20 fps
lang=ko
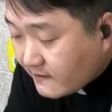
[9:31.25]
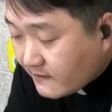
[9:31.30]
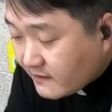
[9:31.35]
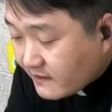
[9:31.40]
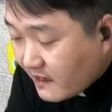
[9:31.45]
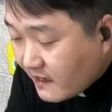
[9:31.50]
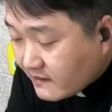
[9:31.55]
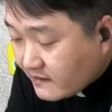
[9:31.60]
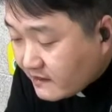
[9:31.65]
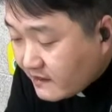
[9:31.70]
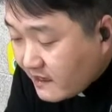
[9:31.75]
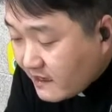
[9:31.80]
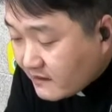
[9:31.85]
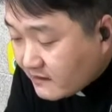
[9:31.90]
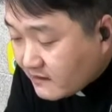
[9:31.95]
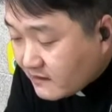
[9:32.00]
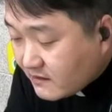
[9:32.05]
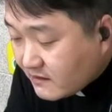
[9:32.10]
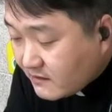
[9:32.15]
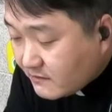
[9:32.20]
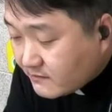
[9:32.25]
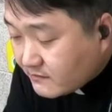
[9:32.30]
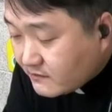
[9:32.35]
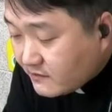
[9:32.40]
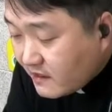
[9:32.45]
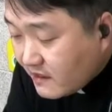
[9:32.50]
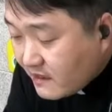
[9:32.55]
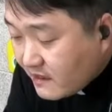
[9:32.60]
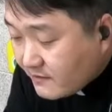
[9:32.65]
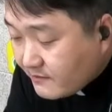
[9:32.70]
가디의 아들
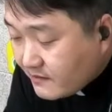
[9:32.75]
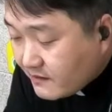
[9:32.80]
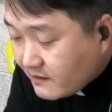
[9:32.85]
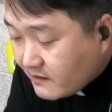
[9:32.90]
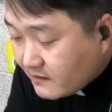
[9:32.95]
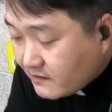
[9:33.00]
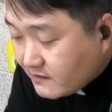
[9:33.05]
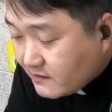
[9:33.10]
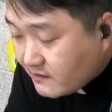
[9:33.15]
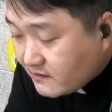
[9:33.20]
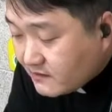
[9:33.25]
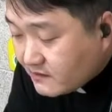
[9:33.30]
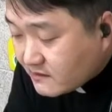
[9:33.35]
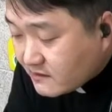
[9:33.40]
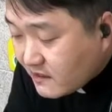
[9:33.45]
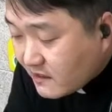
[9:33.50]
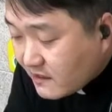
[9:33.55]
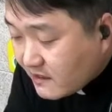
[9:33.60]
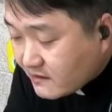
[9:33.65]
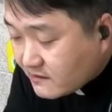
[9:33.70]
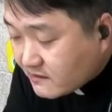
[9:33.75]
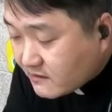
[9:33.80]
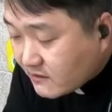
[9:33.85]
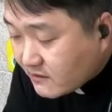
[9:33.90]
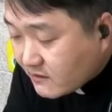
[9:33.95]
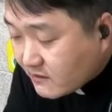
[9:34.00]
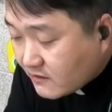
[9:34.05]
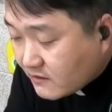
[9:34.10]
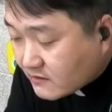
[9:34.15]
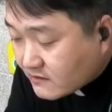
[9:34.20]
므나헴이
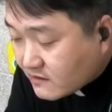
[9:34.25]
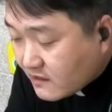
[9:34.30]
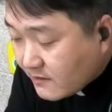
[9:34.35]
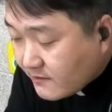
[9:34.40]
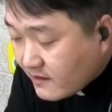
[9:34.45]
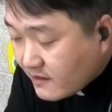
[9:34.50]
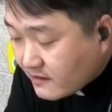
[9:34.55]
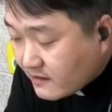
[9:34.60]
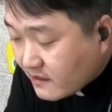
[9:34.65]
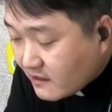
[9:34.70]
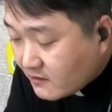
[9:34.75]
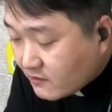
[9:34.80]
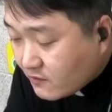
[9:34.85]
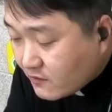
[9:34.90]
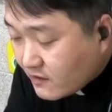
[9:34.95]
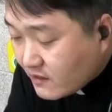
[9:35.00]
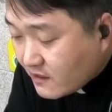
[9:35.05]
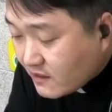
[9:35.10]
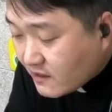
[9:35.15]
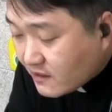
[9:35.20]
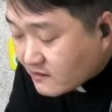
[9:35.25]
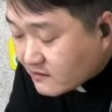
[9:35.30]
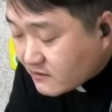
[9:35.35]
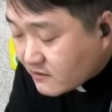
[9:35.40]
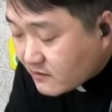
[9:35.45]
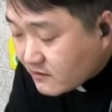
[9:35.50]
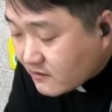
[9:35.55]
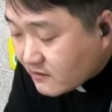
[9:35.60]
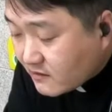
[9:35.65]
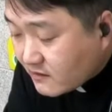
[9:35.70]
티르차에서 사마리아로
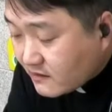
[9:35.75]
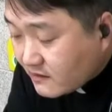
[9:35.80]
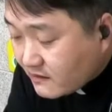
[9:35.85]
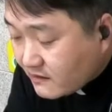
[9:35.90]
올라가서